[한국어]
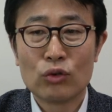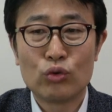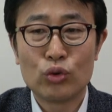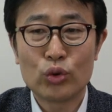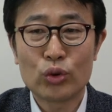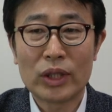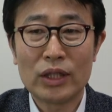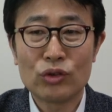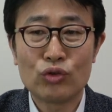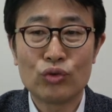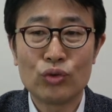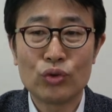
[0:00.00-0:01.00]
구조상
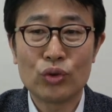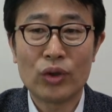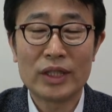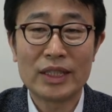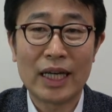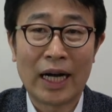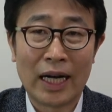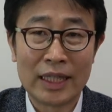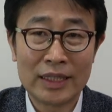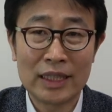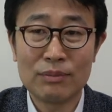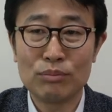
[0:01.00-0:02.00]
중요하지
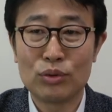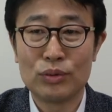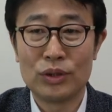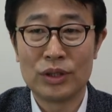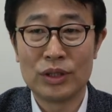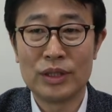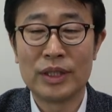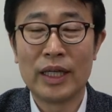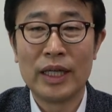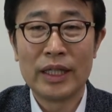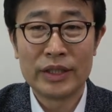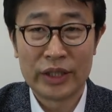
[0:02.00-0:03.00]
아니한 부분은
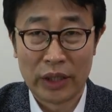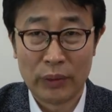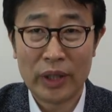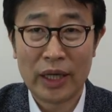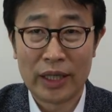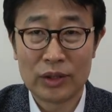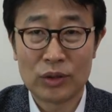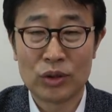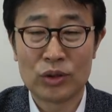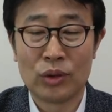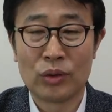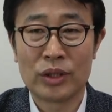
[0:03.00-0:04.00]
제외를 하는
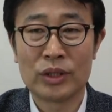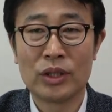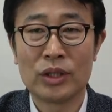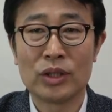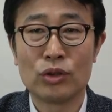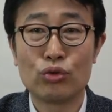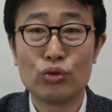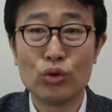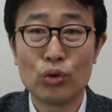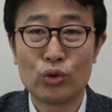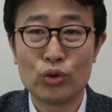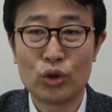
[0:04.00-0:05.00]
거죠. 그래서 여기서
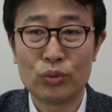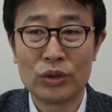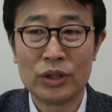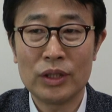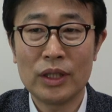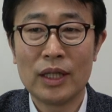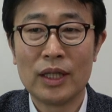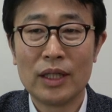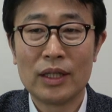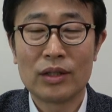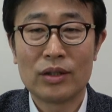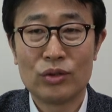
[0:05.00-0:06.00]
주요 구조부는
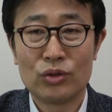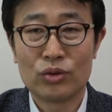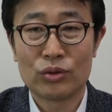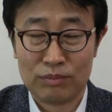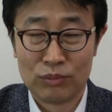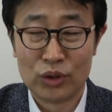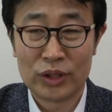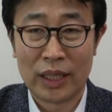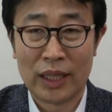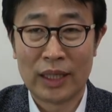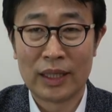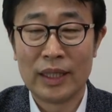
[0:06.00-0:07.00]

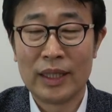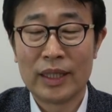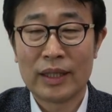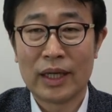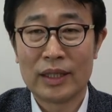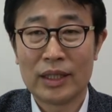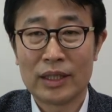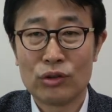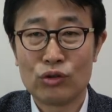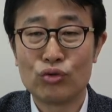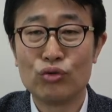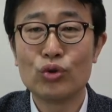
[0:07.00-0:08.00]
건축물상 굉장히
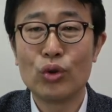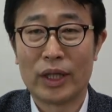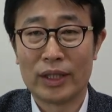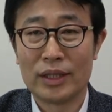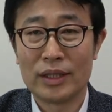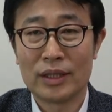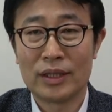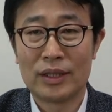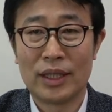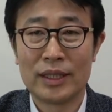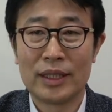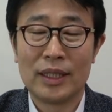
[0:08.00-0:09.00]
중요한
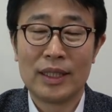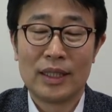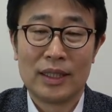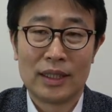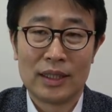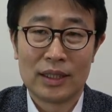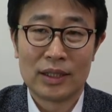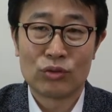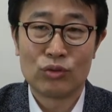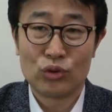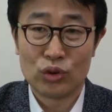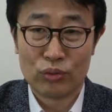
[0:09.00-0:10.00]
그러한 아,
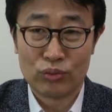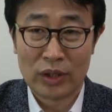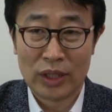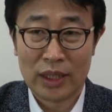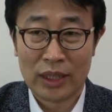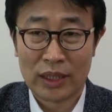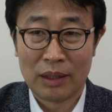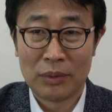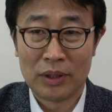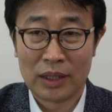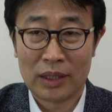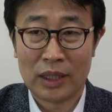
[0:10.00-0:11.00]
구조부가
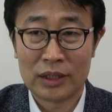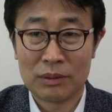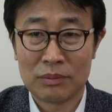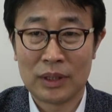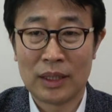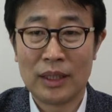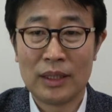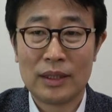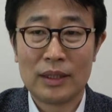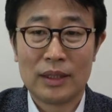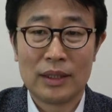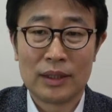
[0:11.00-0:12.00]
되면 될 것 같습니다.
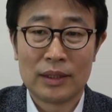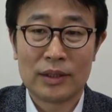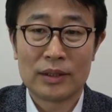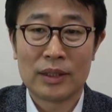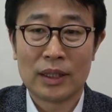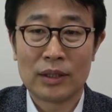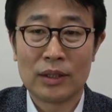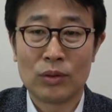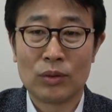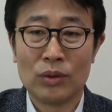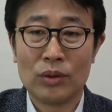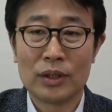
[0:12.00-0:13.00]
자,
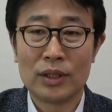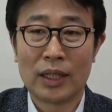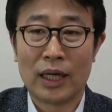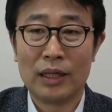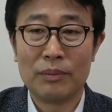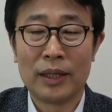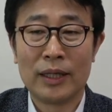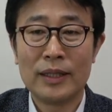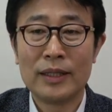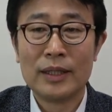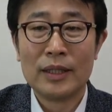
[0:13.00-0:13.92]
그리고 그 다음에